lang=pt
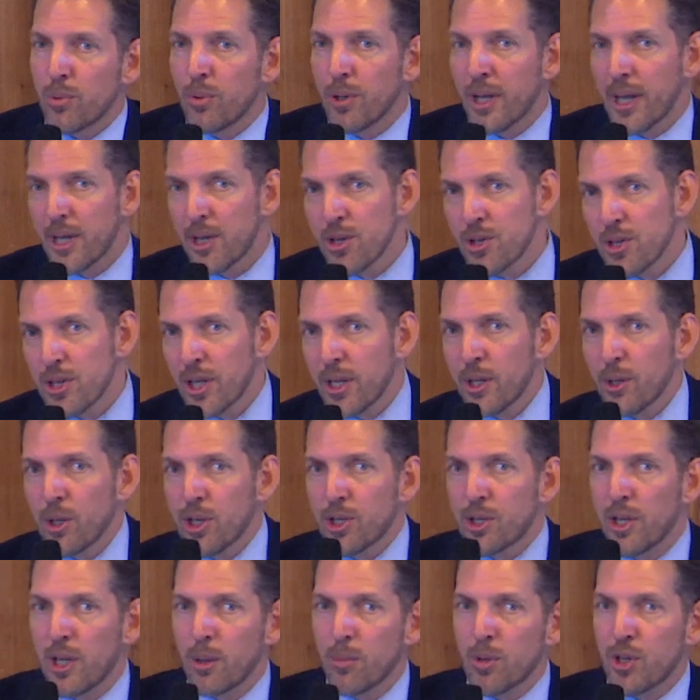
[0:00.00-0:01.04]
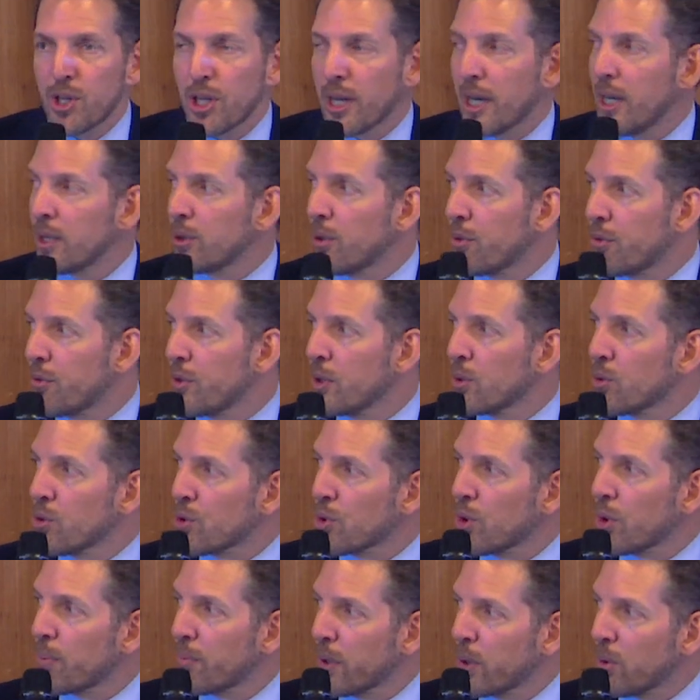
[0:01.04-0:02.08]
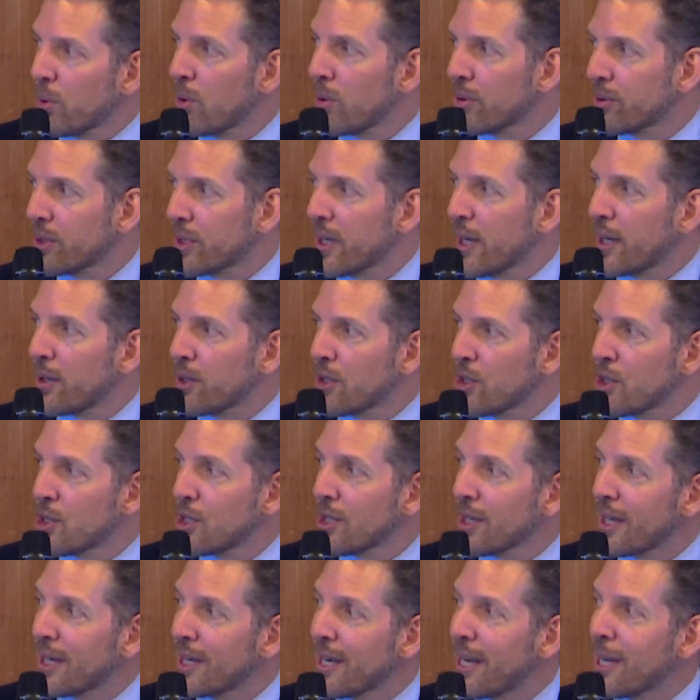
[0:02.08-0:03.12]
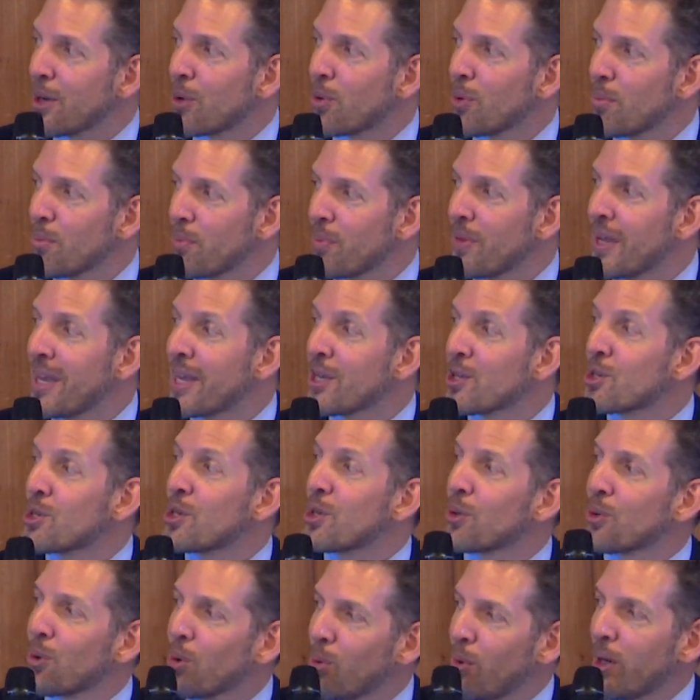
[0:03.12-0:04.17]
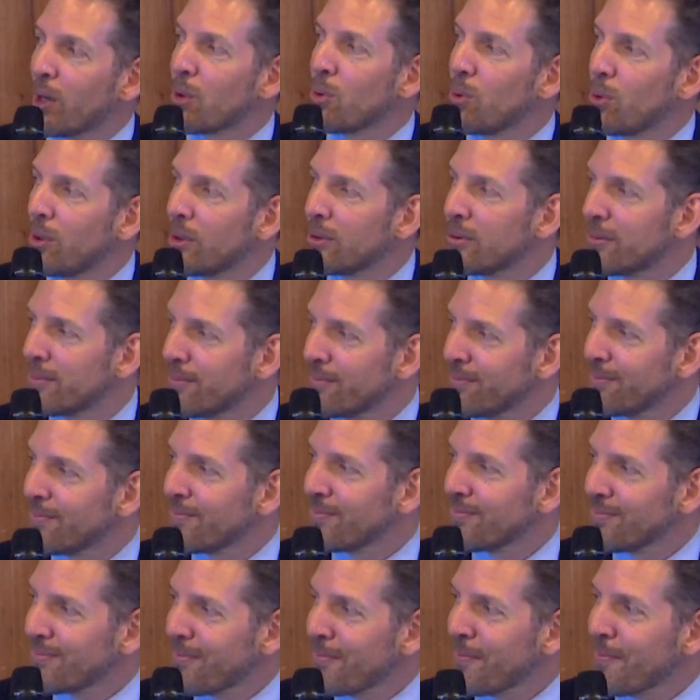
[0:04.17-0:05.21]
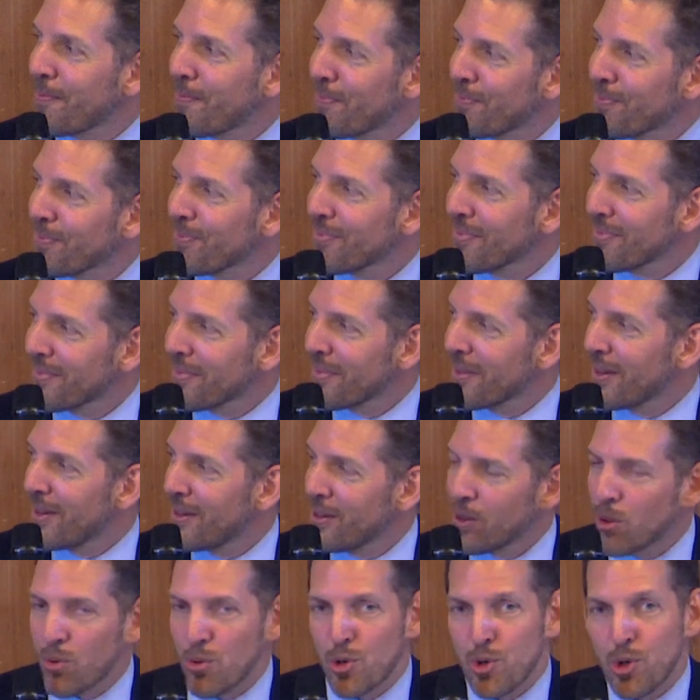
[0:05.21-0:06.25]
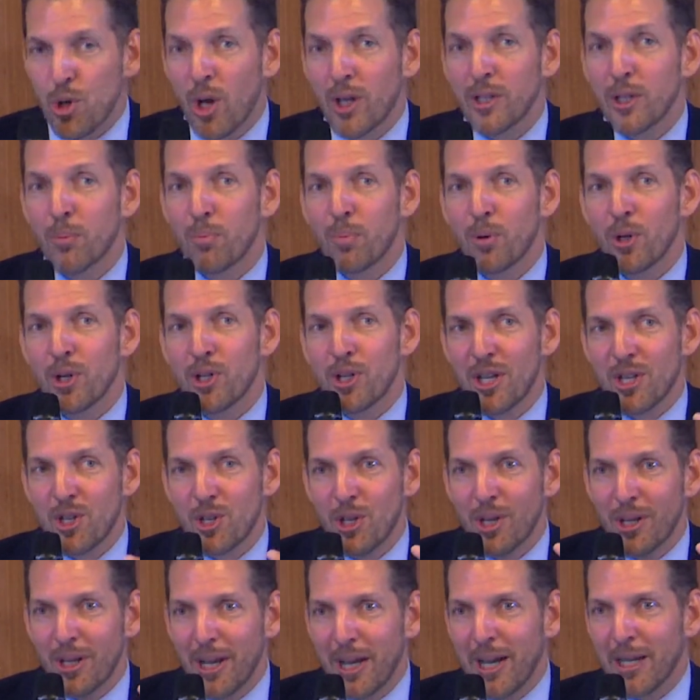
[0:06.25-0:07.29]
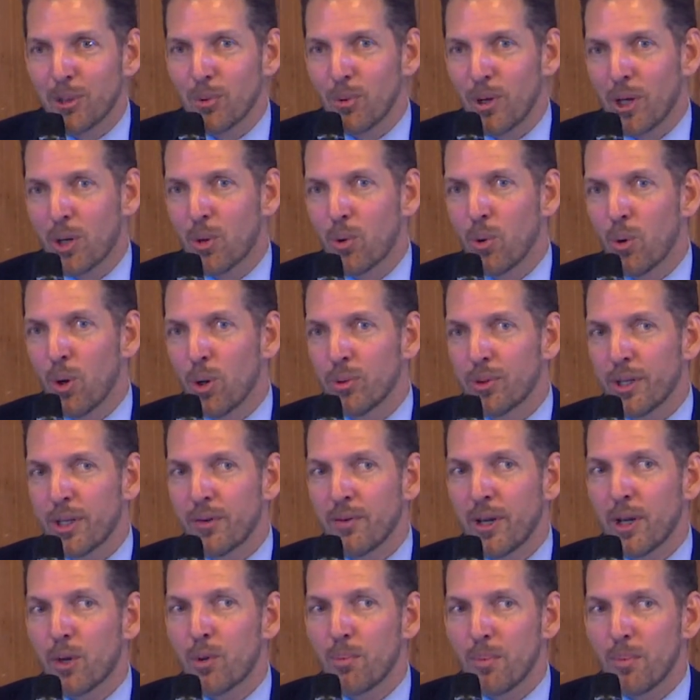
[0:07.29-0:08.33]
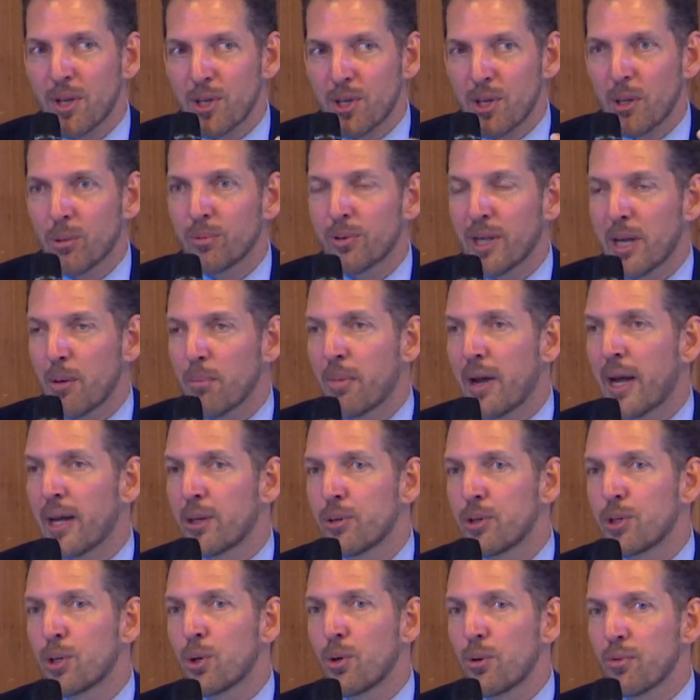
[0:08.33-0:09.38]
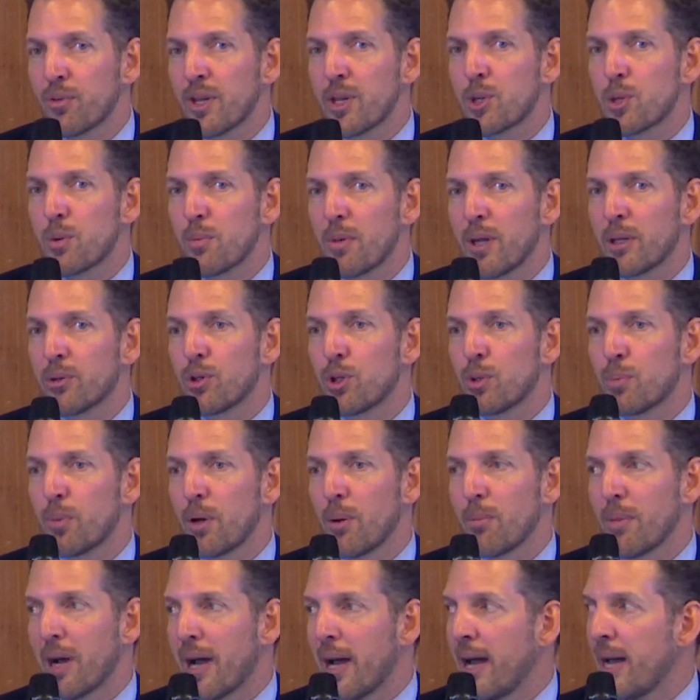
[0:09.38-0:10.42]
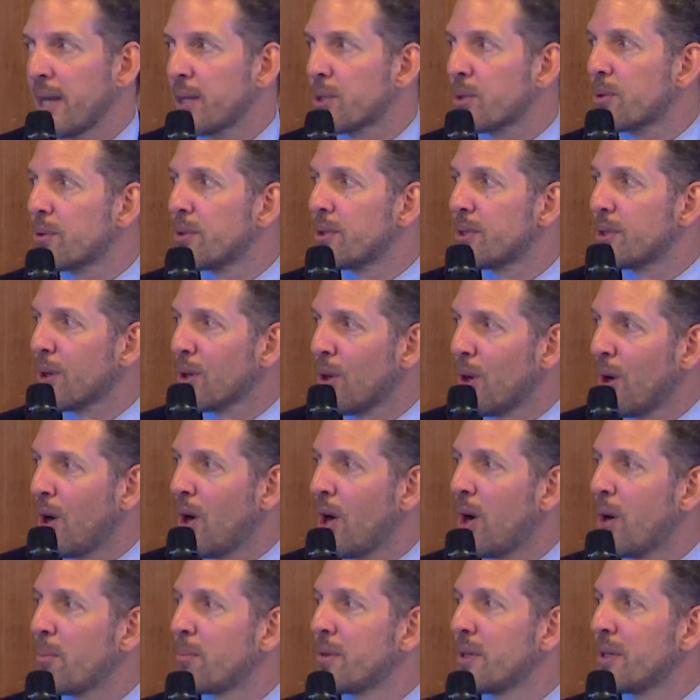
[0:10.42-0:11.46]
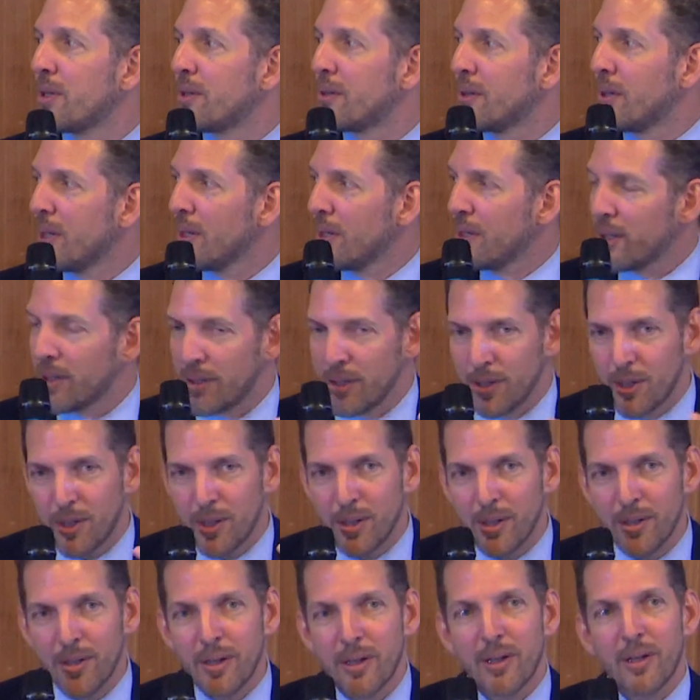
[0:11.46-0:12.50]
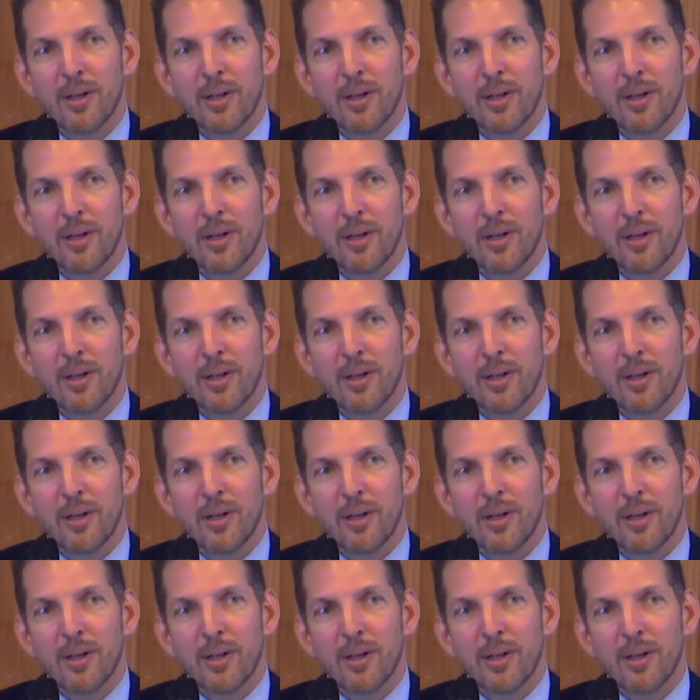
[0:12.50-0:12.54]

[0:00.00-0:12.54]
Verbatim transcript: não quer dizer que nós tenhamos chegado ao fim do jogo. Pelo contrário, a gente ainda nem, nem assinou o acordo. Então, só depois de assinado o acordo é que vai começar um trabalho de convencimento diplomático, de lobby, de,